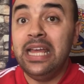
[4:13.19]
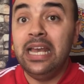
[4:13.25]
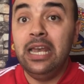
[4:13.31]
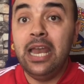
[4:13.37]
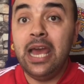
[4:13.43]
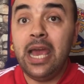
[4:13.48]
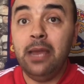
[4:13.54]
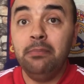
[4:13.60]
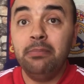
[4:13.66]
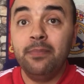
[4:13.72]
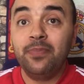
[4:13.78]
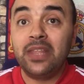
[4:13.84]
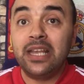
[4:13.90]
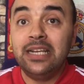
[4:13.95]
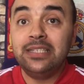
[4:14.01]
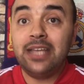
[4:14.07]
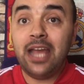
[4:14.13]
لاعب
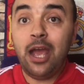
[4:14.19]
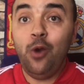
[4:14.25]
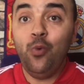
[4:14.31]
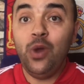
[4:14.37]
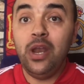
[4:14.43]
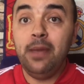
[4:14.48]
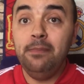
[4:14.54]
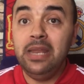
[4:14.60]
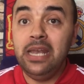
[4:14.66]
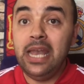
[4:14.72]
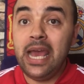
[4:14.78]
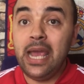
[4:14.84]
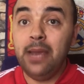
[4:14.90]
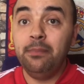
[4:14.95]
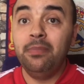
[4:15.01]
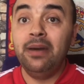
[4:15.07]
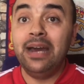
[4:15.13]
تحول من
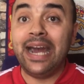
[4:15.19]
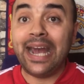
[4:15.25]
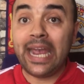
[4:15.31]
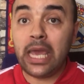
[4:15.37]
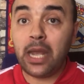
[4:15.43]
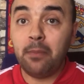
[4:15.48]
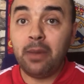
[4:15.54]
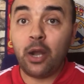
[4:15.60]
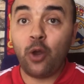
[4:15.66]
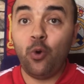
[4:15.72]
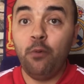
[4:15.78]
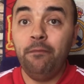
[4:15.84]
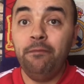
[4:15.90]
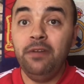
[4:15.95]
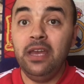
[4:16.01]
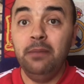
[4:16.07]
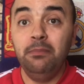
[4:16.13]
لاعب غير مرغوب
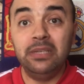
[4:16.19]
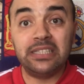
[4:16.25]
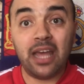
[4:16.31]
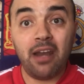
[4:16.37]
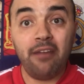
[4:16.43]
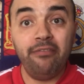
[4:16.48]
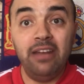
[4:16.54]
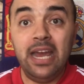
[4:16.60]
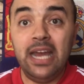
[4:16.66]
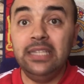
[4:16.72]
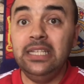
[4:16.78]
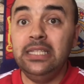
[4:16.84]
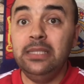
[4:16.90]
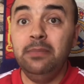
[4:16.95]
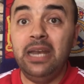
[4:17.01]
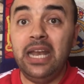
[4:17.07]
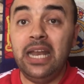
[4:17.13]
فيه من طرف
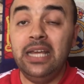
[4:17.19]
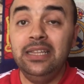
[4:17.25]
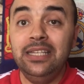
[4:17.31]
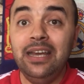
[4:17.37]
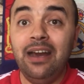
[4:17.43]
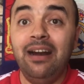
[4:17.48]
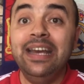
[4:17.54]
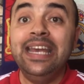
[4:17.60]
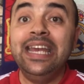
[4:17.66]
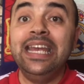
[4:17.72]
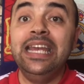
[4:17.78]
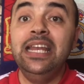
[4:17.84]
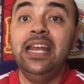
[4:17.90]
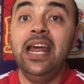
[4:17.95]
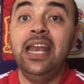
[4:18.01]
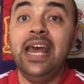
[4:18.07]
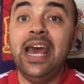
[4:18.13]
العديد من الأندية
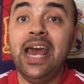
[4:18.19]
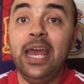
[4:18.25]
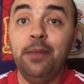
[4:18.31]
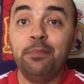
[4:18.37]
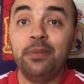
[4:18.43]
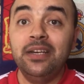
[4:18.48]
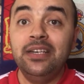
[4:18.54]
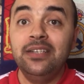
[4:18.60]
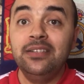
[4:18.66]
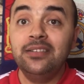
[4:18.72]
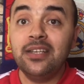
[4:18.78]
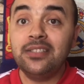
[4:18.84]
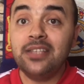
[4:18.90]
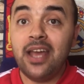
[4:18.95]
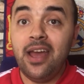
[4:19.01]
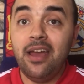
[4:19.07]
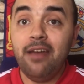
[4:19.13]
إلى لاعب
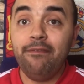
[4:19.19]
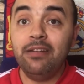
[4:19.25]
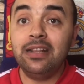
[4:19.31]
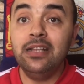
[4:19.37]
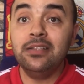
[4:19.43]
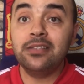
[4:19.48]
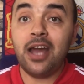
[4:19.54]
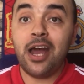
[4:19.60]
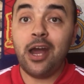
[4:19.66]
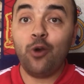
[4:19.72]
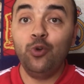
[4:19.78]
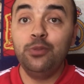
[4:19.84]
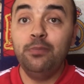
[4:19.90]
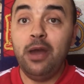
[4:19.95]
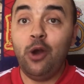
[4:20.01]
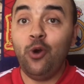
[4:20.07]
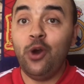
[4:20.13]
تتهافت
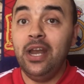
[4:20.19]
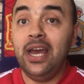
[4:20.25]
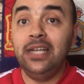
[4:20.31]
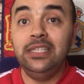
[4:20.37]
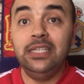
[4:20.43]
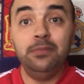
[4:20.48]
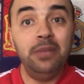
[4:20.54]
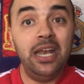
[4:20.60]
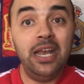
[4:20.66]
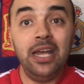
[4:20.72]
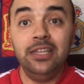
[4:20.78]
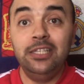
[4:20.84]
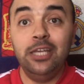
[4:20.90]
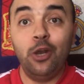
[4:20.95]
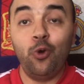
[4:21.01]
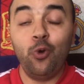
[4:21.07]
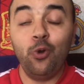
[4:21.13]
للتعاقد معه العديد من
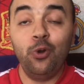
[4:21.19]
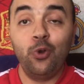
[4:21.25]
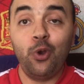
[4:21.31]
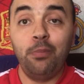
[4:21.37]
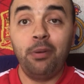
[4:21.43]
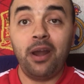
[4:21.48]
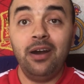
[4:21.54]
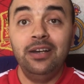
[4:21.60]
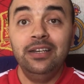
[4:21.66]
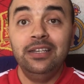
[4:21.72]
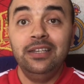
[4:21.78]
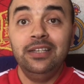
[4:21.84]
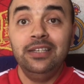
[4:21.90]
الأندية الكبرى